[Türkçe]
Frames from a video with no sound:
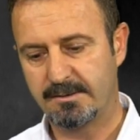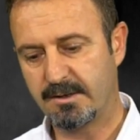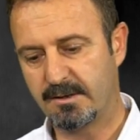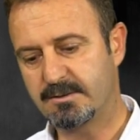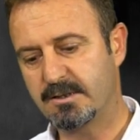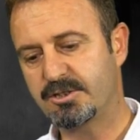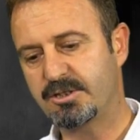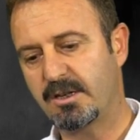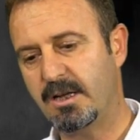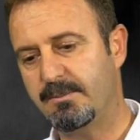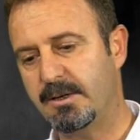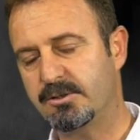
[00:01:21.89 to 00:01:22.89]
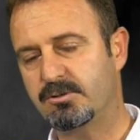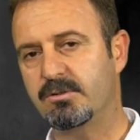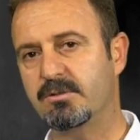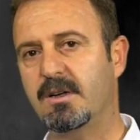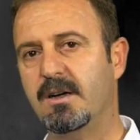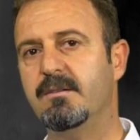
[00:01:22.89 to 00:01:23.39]
Davranıştan hemen
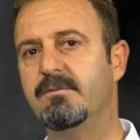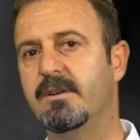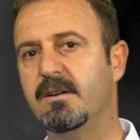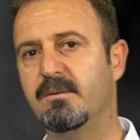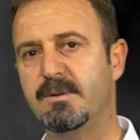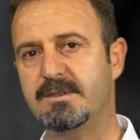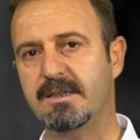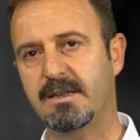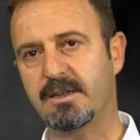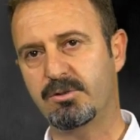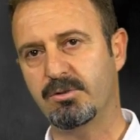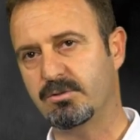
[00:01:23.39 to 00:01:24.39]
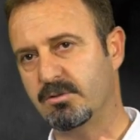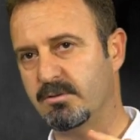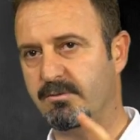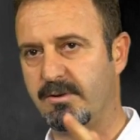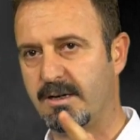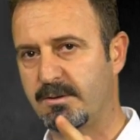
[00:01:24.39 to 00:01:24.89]
sonra verilmesi gerekiyordu.
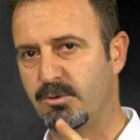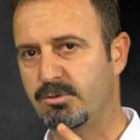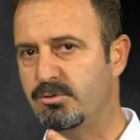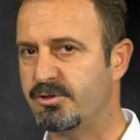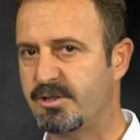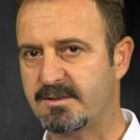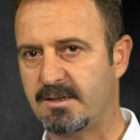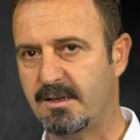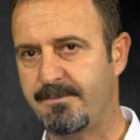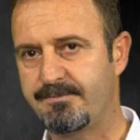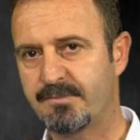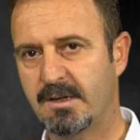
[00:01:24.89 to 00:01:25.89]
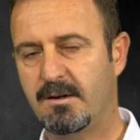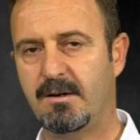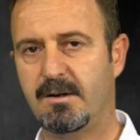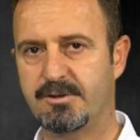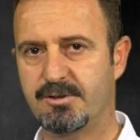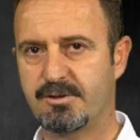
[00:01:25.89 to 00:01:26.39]
Var mı ödül ceza?
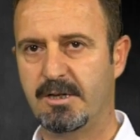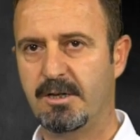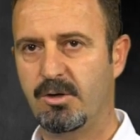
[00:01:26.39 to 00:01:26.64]
Hayır.